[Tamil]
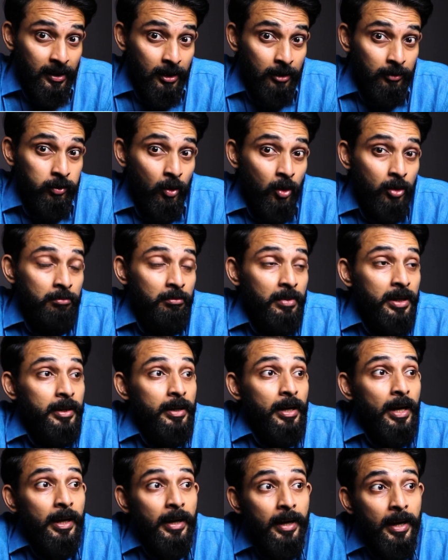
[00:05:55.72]
எனக்கு ஃபோன்
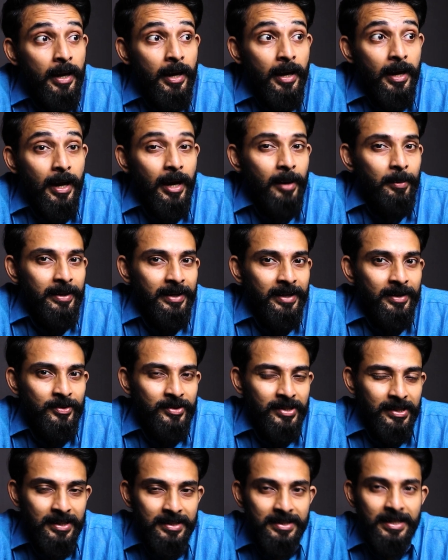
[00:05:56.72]
பண்ணுறாங்க அப்படிங்கிற
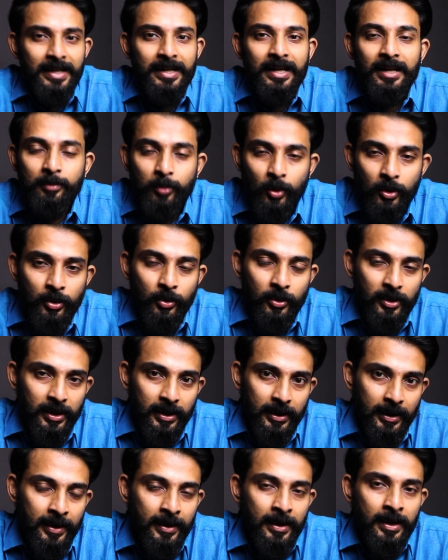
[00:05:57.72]
விஷயத்த சைடில் போட்டு
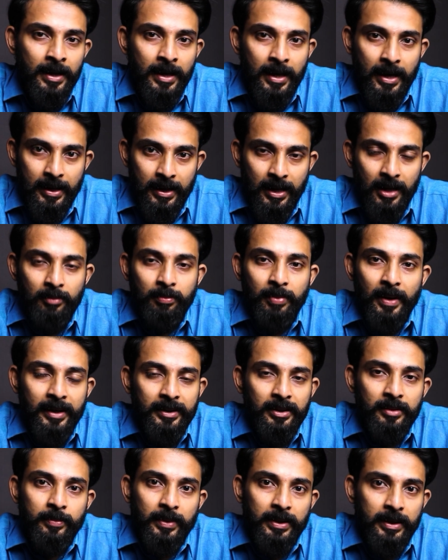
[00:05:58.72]
விடுறாங்க அதனால்
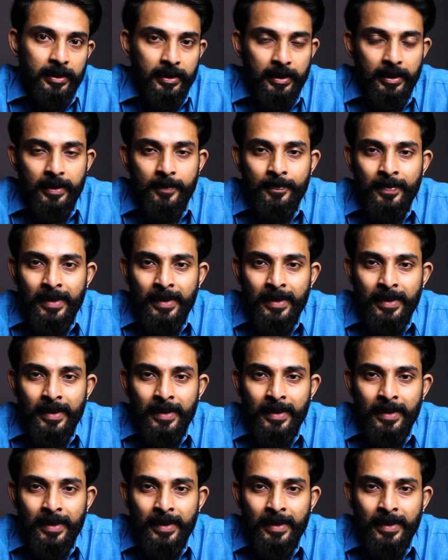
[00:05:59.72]
பார்த்து பண்ணுங்க